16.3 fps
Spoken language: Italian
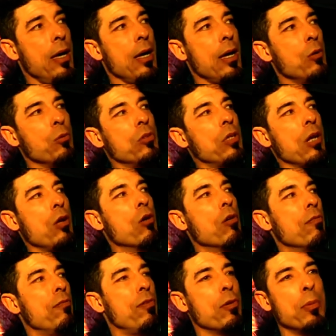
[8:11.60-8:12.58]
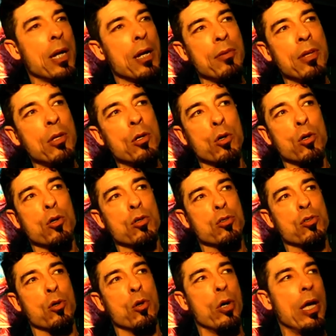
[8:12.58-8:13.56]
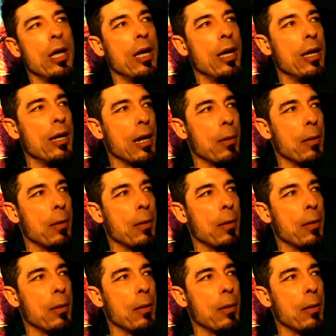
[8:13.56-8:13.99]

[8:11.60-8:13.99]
è un trionfo meraviglioso e